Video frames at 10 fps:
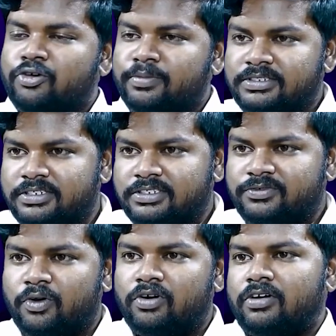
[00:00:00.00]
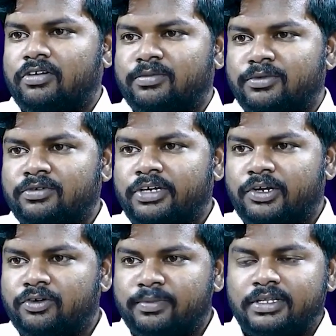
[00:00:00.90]
ఎక్కువ బిజినెస్ ఫ్లోట్ అవ్వడము
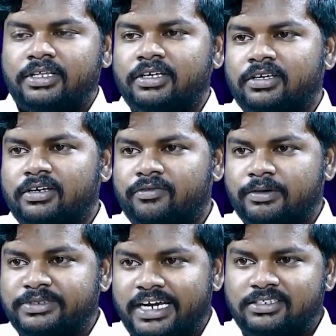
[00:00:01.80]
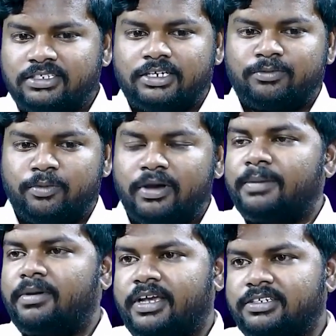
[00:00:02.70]
ఎక్కువ మంది వెబ్సైట్స్ అండ్
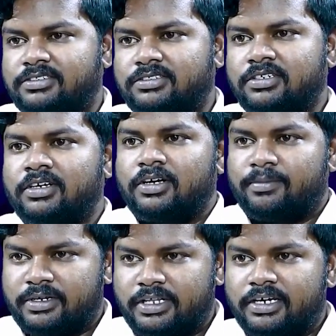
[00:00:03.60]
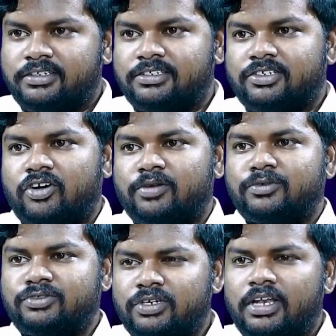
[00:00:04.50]
మొబైల్ అప్లికేషన్స్ మన దగ్గర
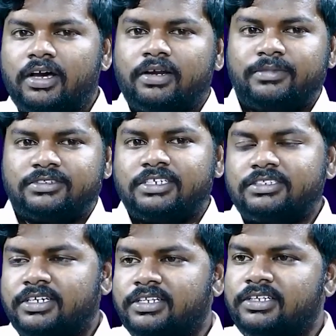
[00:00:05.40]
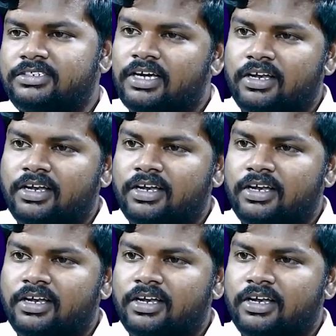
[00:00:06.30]
తీసుకురావడము సో ఇలా బిజినెస్ అనేది